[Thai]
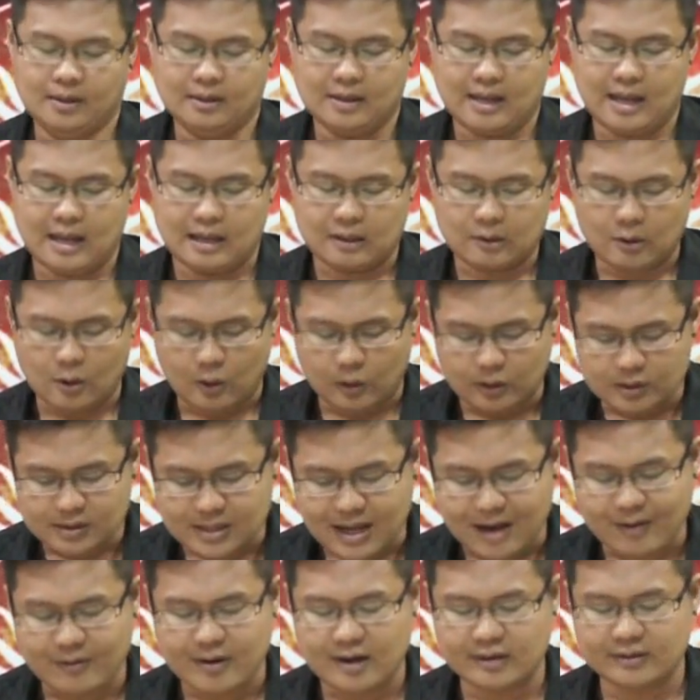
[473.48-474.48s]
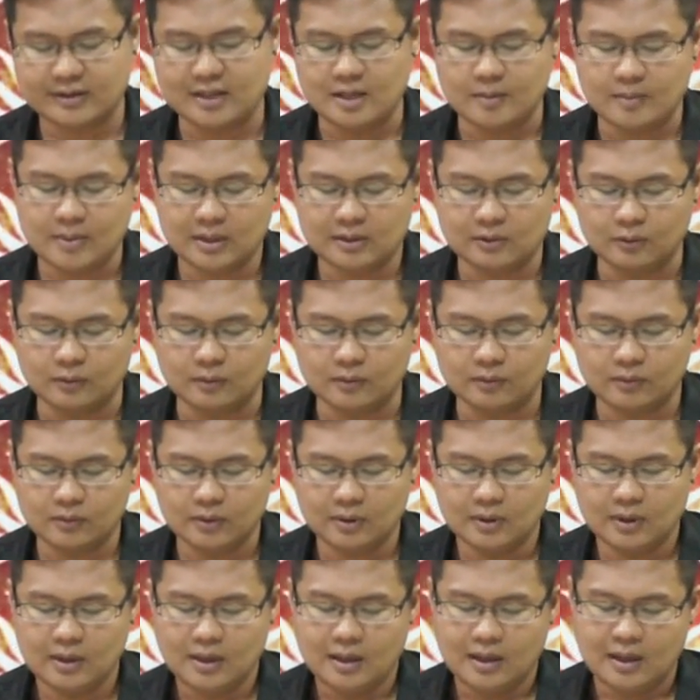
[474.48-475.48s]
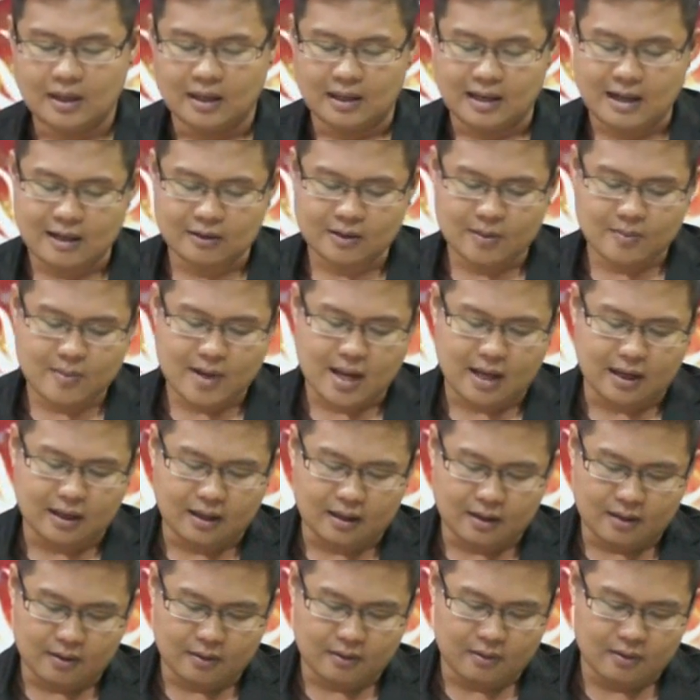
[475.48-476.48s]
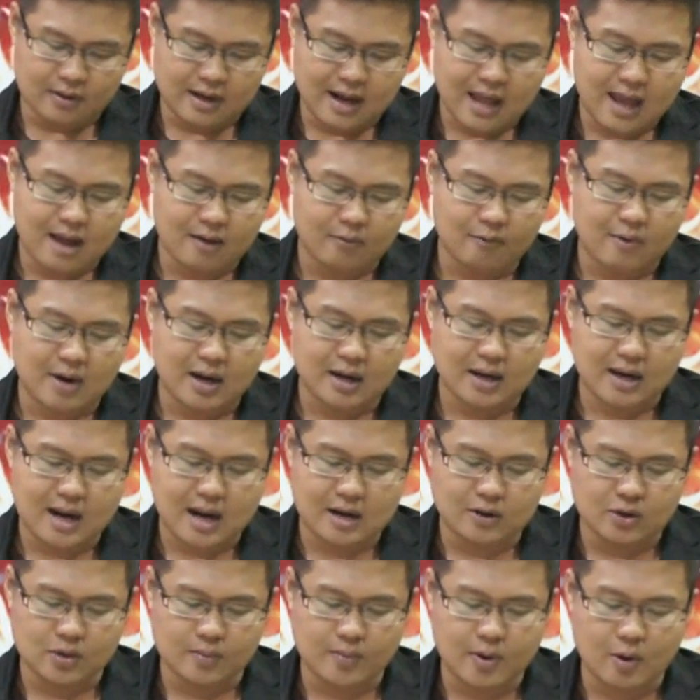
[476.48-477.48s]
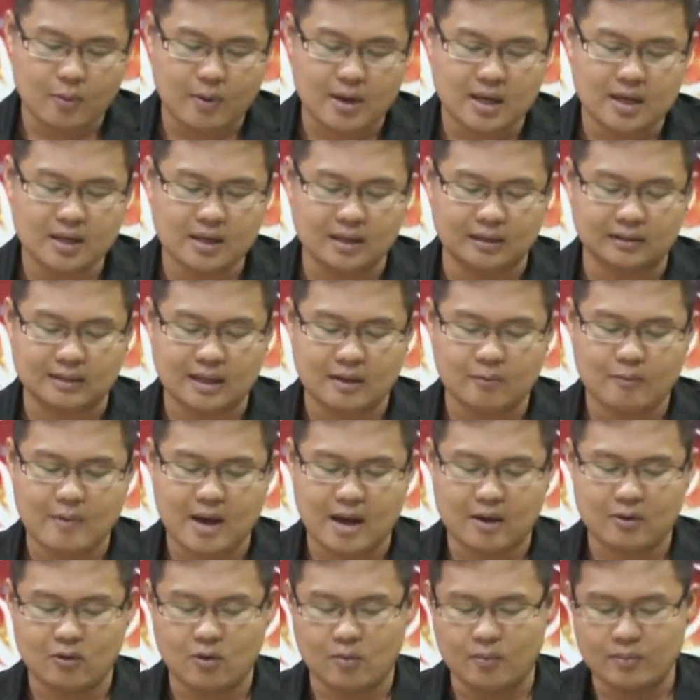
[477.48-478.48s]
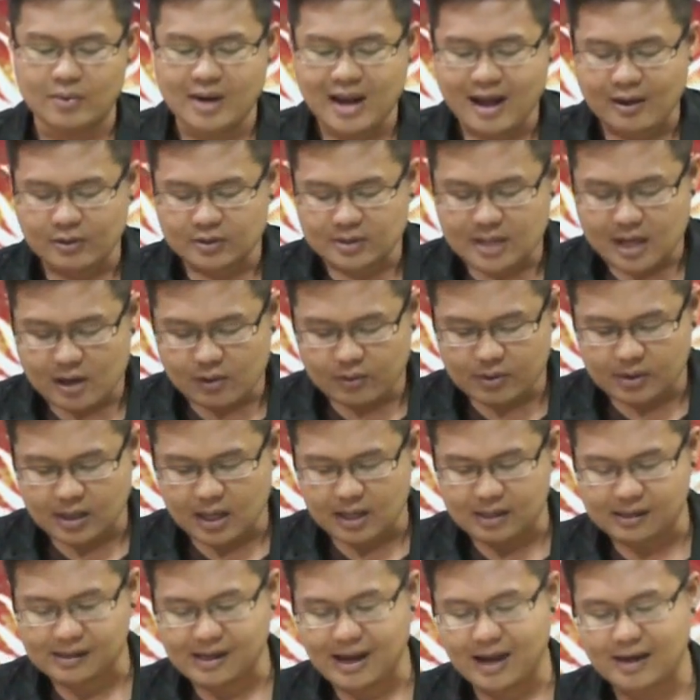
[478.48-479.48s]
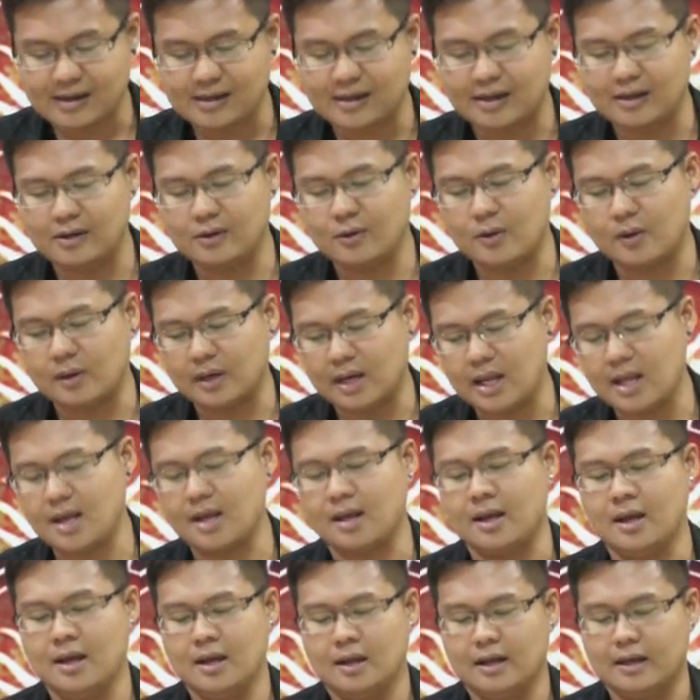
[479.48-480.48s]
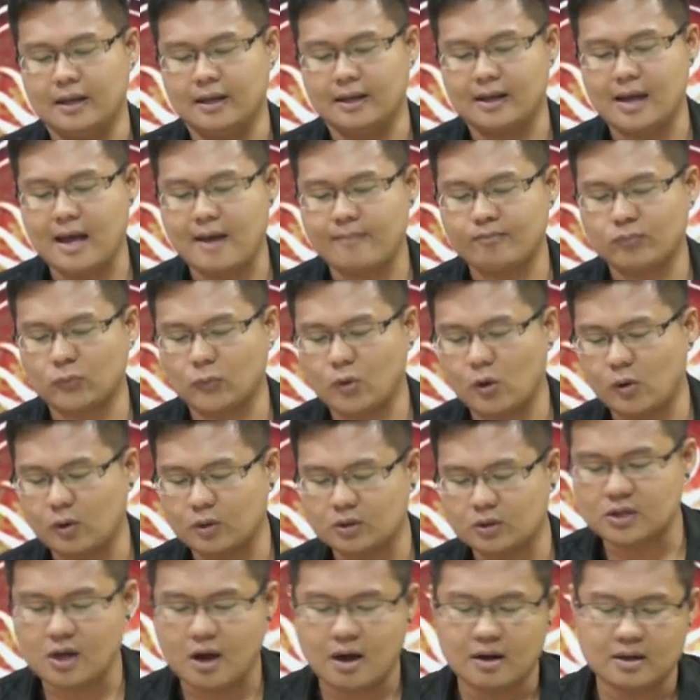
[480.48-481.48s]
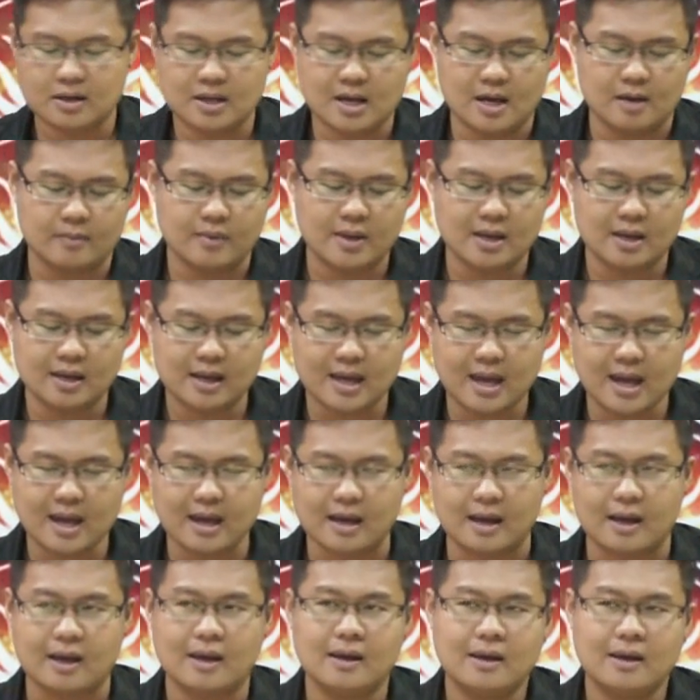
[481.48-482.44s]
นะของชาวราศีมิถุน แล้วตำแหน่งณวันนั้นโดยเฉพาะวันที่ 1 ธันวาคมดาวเจ้าเรือนการเงินดวงนี้นะครับโคจรเนี่ยเพียงแค่